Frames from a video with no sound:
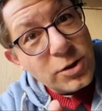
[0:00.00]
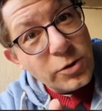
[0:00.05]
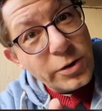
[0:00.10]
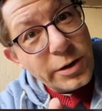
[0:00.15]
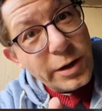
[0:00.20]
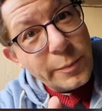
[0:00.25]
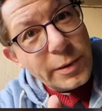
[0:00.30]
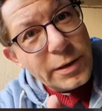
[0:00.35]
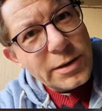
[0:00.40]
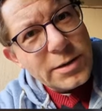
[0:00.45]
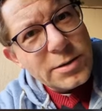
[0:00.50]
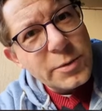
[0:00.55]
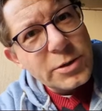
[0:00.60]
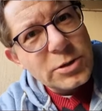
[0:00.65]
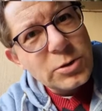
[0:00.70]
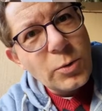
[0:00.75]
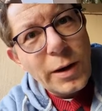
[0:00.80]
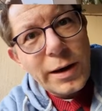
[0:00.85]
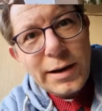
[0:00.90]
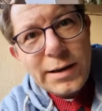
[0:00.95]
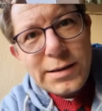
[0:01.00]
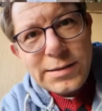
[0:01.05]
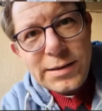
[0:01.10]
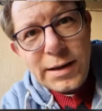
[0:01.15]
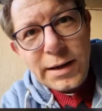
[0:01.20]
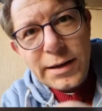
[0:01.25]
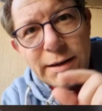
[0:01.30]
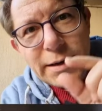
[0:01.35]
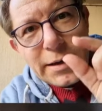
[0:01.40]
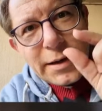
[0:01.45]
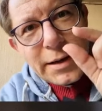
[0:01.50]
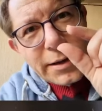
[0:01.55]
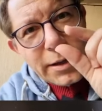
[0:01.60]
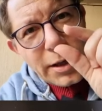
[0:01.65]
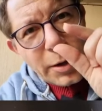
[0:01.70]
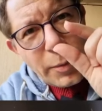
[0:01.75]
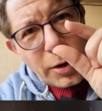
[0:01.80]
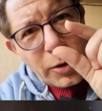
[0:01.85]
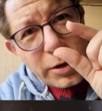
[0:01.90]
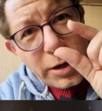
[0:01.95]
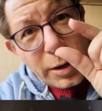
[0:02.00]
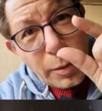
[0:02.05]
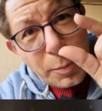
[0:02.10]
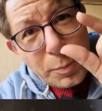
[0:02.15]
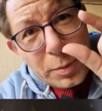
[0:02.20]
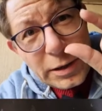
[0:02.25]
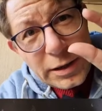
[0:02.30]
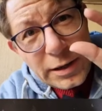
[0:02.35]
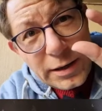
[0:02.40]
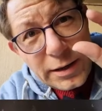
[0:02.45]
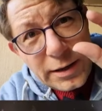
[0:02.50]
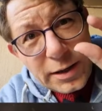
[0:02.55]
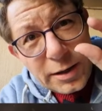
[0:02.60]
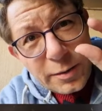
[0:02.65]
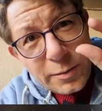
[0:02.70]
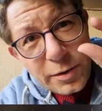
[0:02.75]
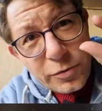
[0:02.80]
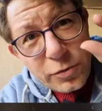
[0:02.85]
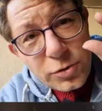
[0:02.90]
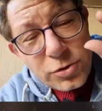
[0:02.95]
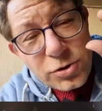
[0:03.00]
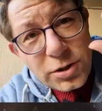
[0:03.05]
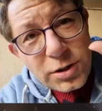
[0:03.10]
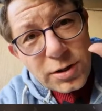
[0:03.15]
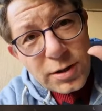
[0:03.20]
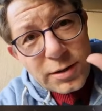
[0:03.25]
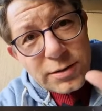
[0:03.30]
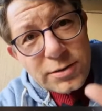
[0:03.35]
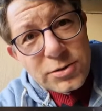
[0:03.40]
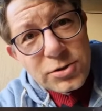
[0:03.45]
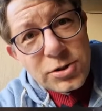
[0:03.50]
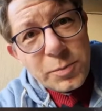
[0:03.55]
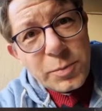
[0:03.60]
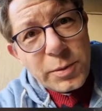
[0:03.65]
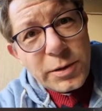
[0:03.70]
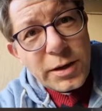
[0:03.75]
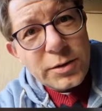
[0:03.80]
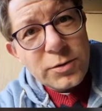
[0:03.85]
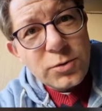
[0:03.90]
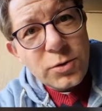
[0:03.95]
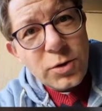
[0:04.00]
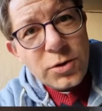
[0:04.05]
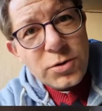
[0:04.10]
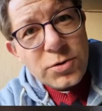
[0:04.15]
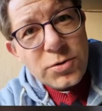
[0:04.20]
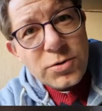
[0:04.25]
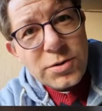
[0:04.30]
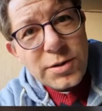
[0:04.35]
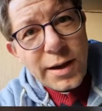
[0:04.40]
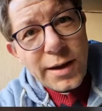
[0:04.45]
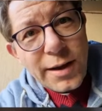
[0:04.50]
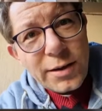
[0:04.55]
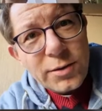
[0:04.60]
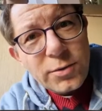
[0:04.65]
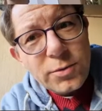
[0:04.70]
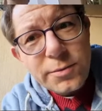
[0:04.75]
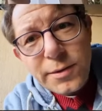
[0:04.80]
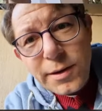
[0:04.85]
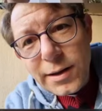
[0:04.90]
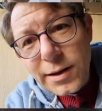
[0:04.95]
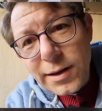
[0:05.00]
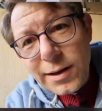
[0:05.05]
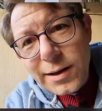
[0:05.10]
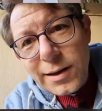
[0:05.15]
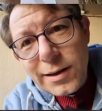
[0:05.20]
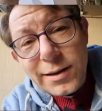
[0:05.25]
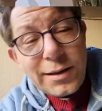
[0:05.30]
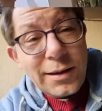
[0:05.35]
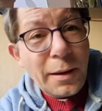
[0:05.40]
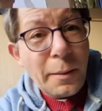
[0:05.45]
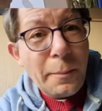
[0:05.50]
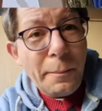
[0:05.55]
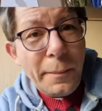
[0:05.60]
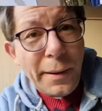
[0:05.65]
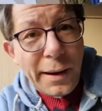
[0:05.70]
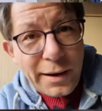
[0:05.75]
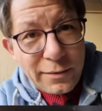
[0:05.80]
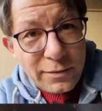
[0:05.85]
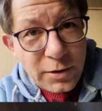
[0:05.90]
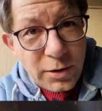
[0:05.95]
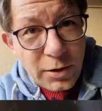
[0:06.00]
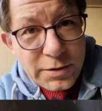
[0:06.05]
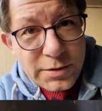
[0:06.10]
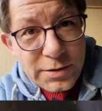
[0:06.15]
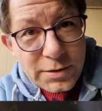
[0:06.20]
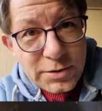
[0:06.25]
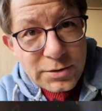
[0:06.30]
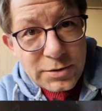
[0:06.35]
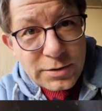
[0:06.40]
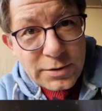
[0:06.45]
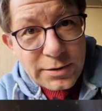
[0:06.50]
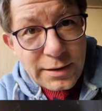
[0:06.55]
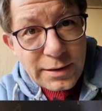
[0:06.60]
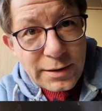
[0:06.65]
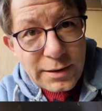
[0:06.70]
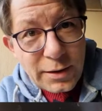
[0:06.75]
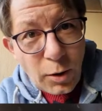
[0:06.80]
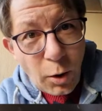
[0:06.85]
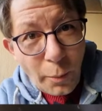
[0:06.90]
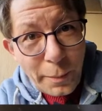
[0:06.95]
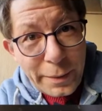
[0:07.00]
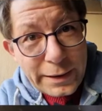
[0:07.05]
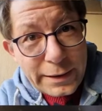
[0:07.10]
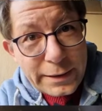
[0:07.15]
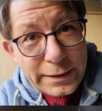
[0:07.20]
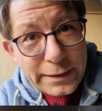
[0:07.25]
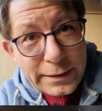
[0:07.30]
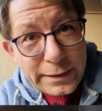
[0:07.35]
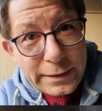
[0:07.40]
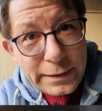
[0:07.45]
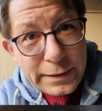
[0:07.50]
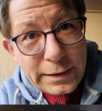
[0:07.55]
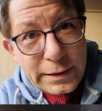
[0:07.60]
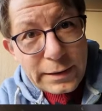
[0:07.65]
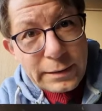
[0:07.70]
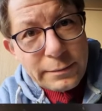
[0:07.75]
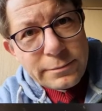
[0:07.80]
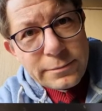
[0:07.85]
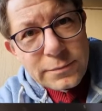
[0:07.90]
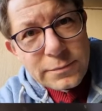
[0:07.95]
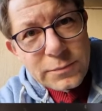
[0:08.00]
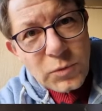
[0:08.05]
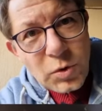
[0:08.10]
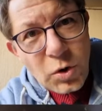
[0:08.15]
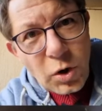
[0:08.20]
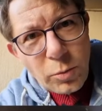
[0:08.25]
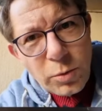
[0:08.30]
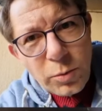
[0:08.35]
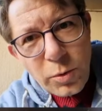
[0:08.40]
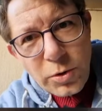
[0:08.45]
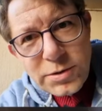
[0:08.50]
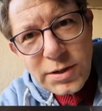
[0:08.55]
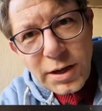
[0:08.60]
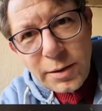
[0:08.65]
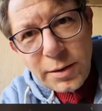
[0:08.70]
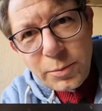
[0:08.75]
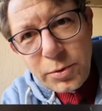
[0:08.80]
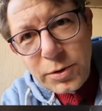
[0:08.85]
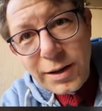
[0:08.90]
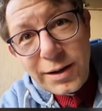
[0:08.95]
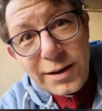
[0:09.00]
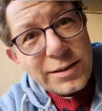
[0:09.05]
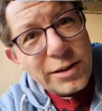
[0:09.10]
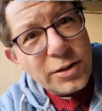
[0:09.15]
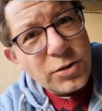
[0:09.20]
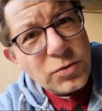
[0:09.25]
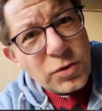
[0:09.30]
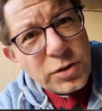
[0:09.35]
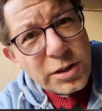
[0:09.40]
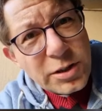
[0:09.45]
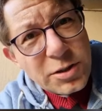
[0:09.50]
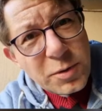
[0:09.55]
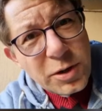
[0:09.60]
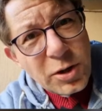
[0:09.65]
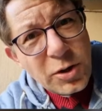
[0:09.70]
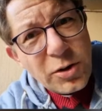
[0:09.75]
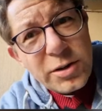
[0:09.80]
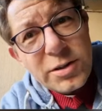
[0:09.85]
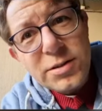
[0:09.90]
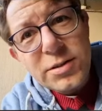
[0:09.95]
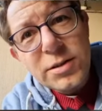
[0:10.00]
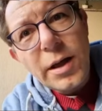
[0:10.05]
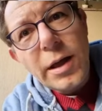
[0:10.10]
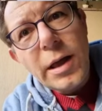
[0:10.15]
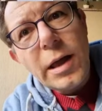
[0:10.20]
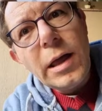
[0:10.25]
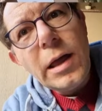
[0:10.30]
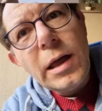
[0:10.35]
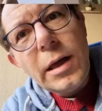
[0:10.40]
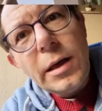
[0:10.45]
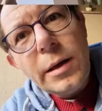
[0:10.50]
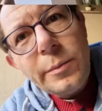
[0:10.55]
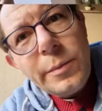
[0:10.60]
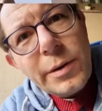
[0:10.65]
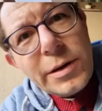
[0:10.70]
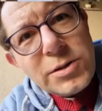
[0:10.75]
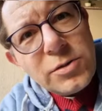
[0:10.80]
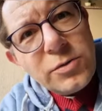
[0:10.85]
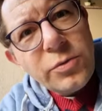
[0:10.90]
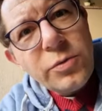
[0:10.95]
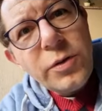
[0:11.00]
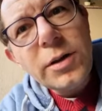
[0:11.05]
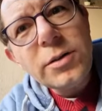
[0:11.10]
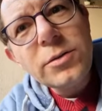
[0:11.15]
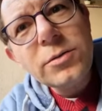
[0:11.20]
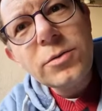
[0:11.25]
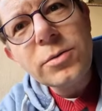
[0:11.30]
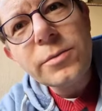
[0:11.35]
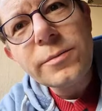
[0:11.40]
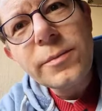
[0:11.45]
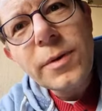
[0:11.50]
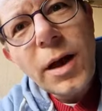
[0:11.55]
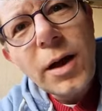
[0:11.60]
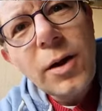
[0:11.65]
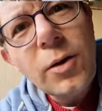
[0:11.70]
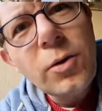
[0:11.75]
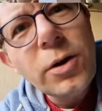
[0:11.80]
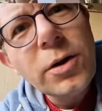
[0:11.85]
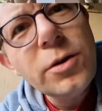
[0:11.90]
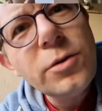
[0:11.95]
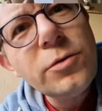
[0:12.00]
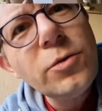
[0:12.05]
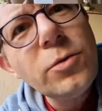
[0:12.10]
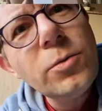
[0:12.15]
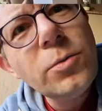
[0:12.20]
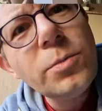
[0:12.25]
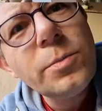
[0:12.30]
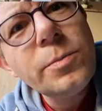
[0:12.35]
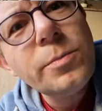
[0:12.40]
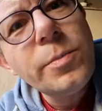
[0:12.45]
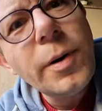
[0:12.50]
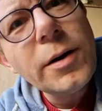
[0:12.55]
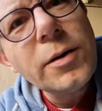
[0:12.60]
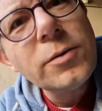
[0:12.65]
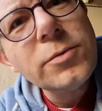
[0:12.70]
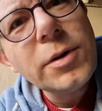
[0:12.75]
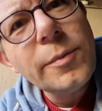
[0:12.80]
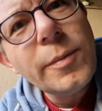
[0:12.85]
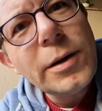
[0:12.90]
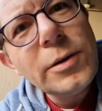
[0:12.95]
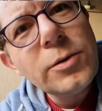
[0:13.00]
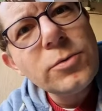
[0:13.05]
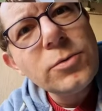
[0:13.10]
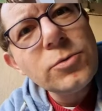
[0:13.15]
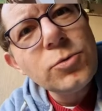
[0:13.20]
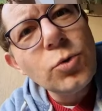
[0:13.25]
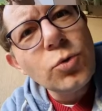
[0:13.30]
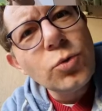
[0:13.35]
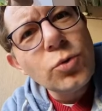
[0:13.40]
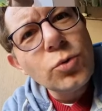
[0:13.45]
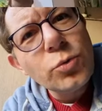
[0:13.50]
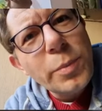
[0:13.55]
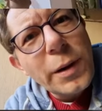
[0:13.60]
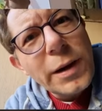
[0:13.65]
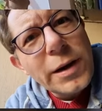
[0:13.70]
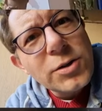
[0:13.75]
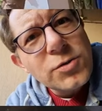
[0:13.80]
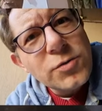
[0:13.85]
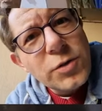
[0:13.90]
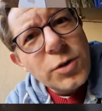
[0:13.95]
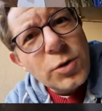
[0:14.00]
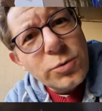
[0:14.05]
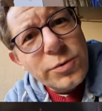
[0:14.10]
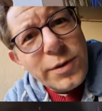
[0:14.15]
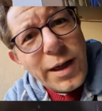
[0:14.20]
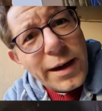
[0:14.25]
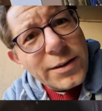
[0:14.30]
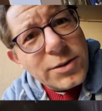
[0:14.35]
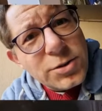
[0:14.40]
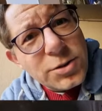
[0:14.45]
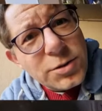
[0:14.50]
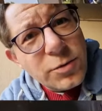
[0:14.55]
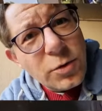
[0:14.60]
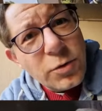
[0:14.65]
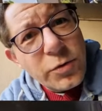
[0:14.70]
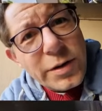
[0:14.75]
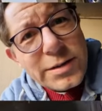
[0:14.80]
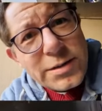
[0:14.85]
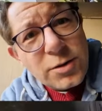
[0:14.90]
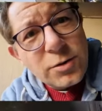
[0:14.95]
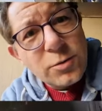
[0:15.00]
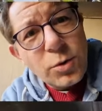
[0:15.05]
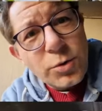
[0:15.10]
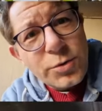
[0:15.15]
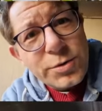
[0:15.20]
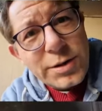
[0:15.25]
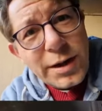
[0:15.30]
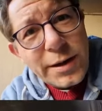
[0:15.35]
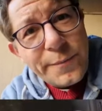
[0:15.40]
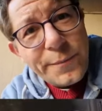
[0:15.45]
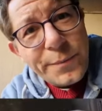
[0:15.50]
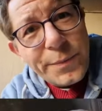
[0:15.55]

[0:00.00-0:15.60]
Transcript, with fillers: goiabeiras, mas com araçá, que é uma goiaba pequenininha, uma frutinha típica do nosso cerrado, e que é maravilhosa de comer e como bonsai, porque ela tem as folhinhas menores. Mas de fato, agora eu vou para o trabalho duro, para a dificuldade, vou fazer um bonsai